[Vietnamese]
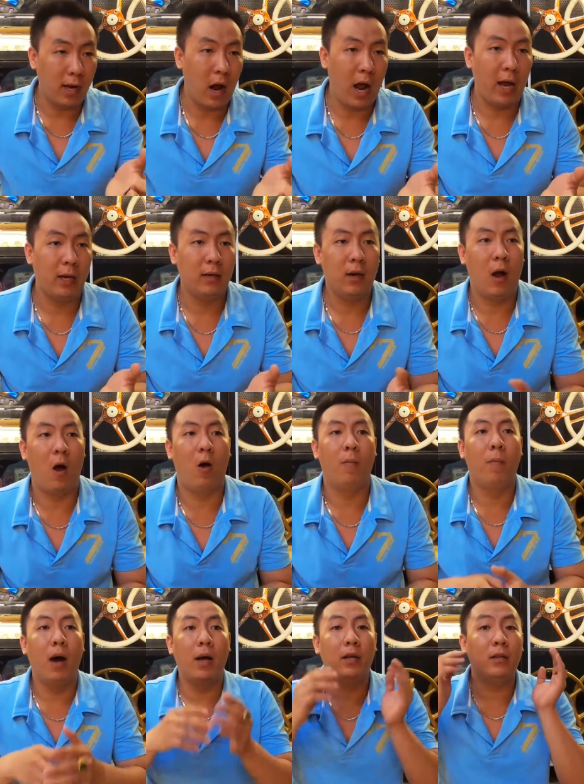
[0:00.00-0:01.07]
đoạn, họ
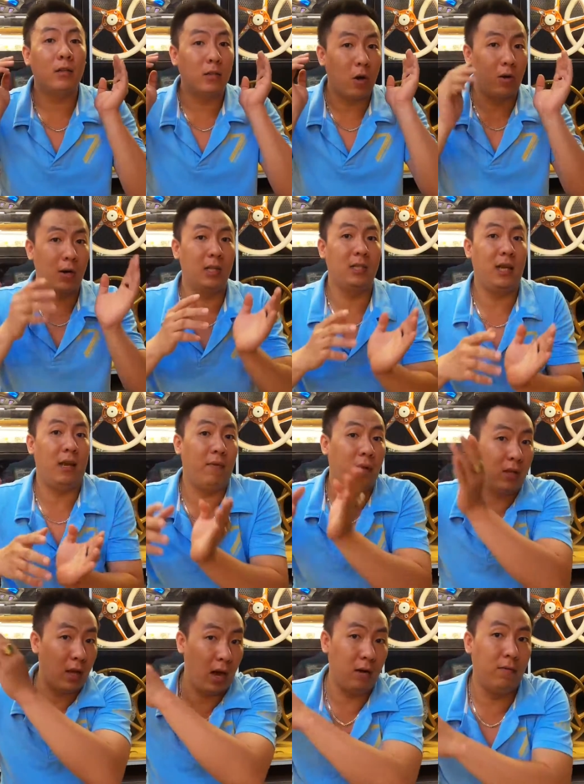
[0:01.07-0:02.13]
mới cho lên xe
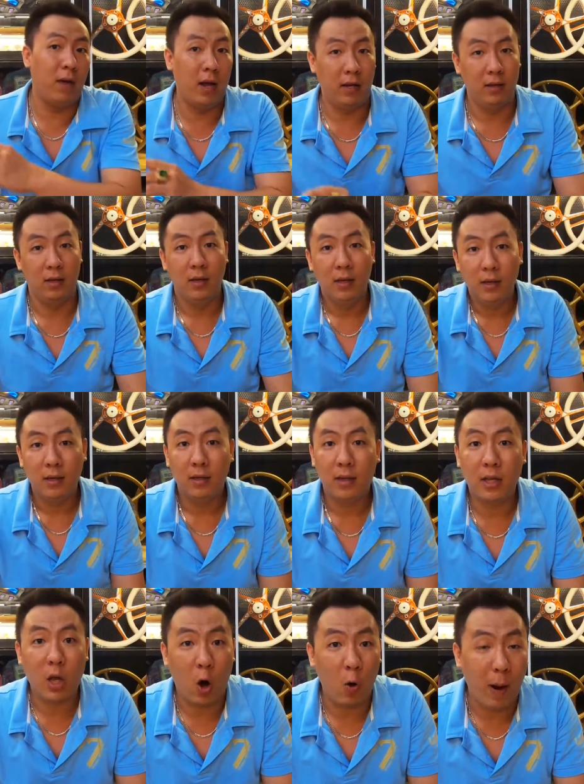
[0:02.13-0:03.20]
và chở về
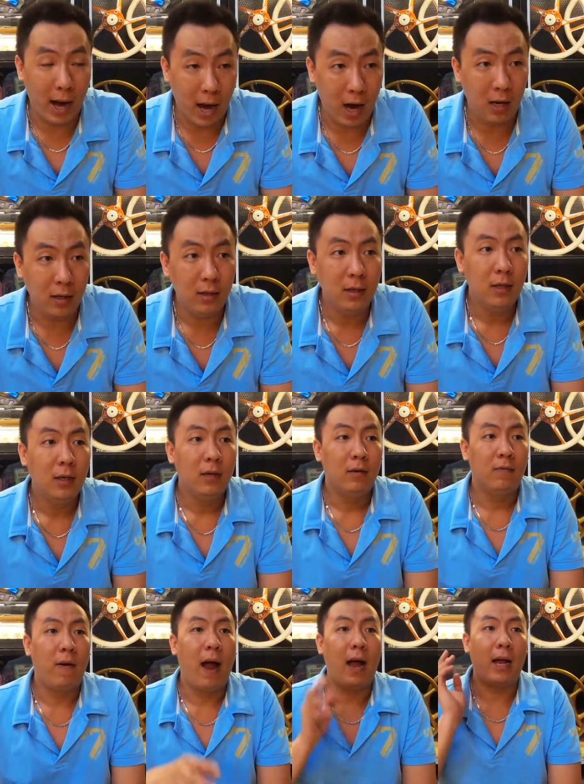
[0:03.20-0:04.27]
cái chỗ bạn ở.
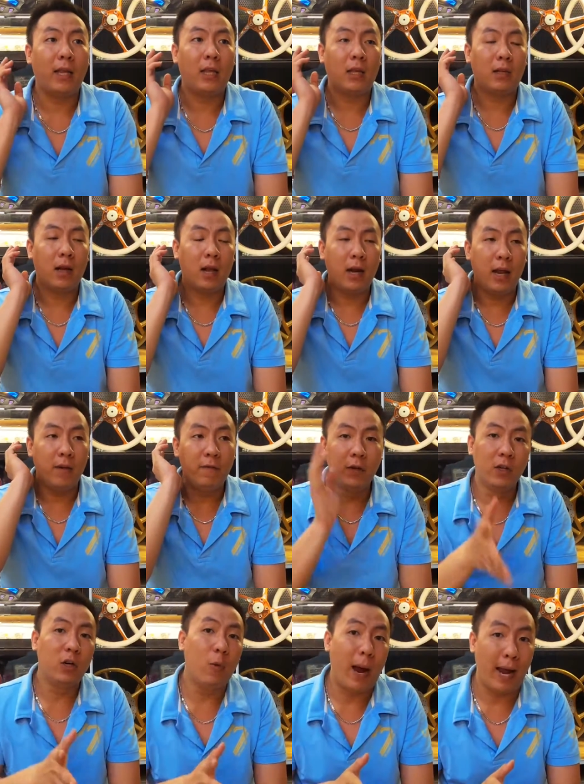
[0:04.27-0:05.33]
Và cái địa
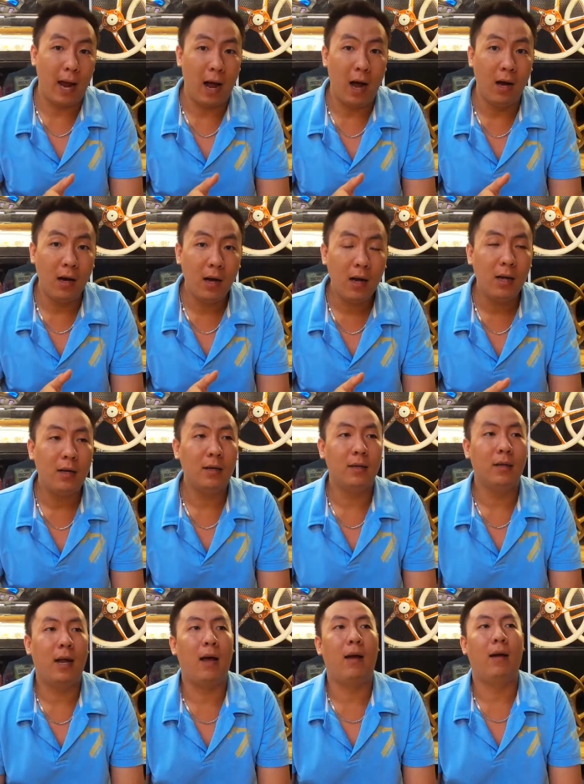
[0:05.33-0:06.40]
phương của bạn ở á,
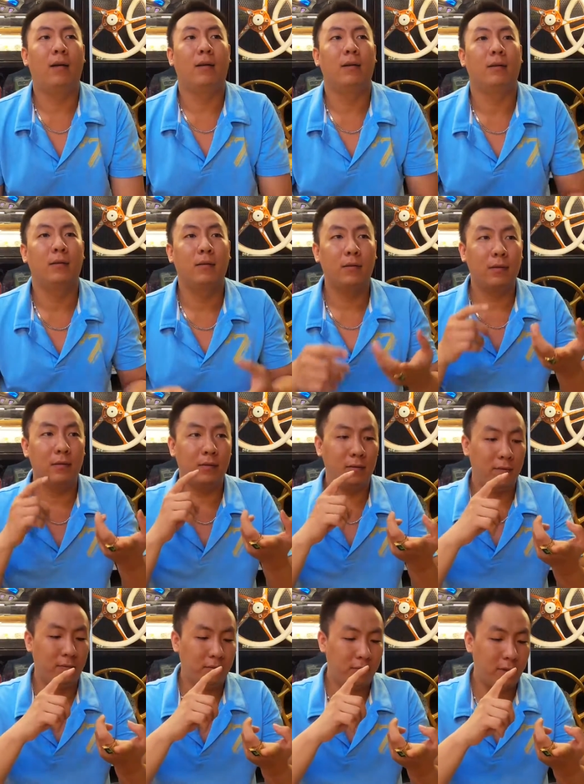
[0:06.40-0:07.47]
là
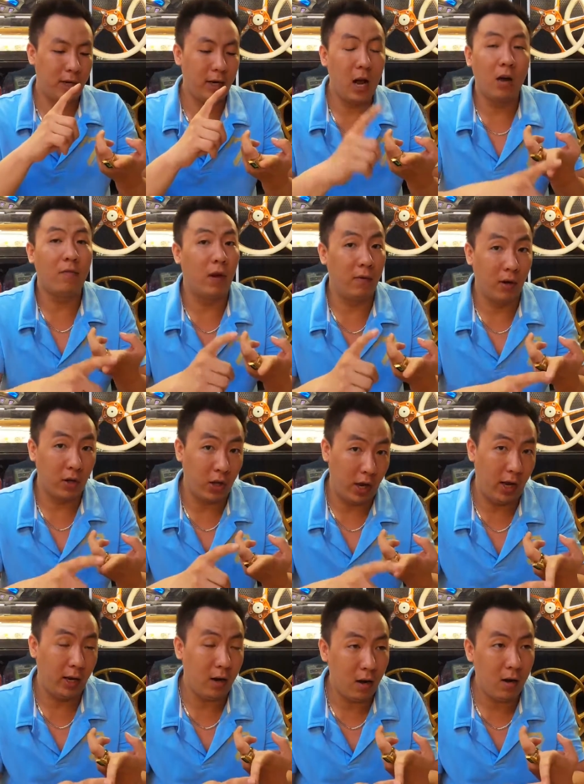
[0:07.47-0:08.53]
cái đơn vị vận
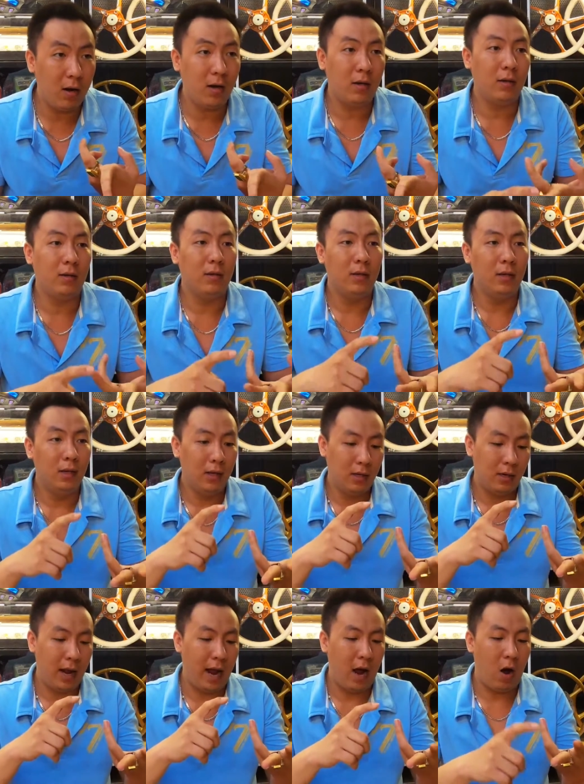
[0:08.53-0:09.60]
chuyển đó
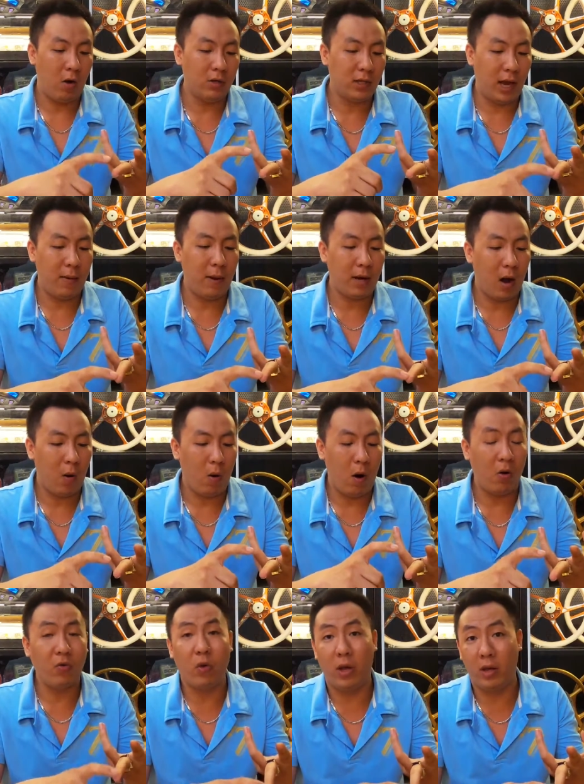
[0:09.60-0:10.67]
là họ sẽ bắt đầu
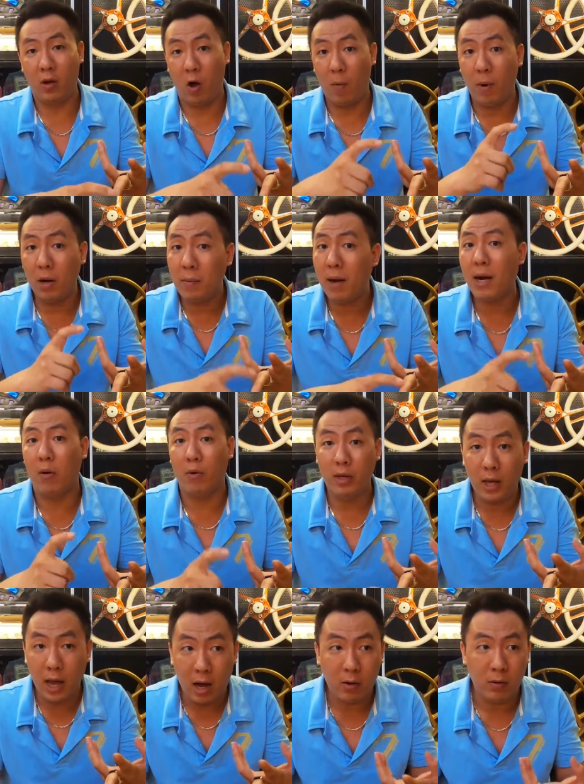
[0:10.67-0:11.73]
họ duyệt, họ mới bắt đầu
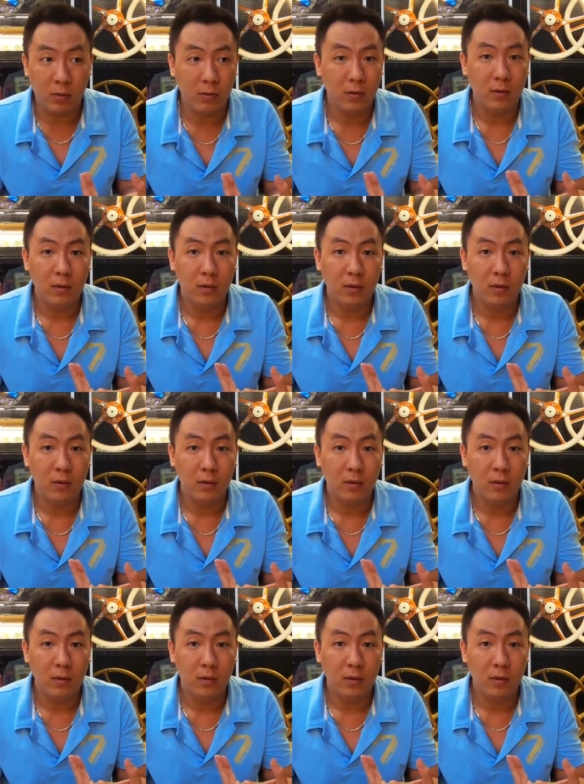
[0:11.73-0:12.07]
đi giao.